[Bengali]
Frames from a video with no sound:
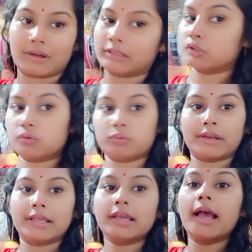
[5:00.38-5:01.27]
একটুখানি
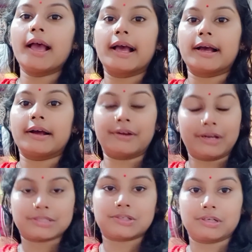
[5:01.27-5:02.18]
শুয়ে নিই
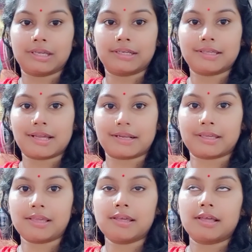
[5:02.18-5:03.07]
রেস্ট নিয়ে নিই
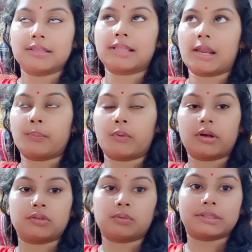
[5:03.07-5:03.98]
আর কি
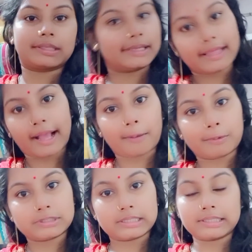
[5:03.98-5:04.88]
তারপরে তোমাদেরকে
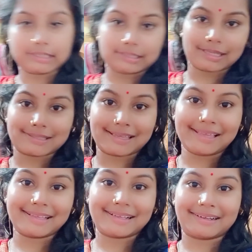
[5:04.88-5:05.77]
দেখাবো যে কী কী দিয়েছে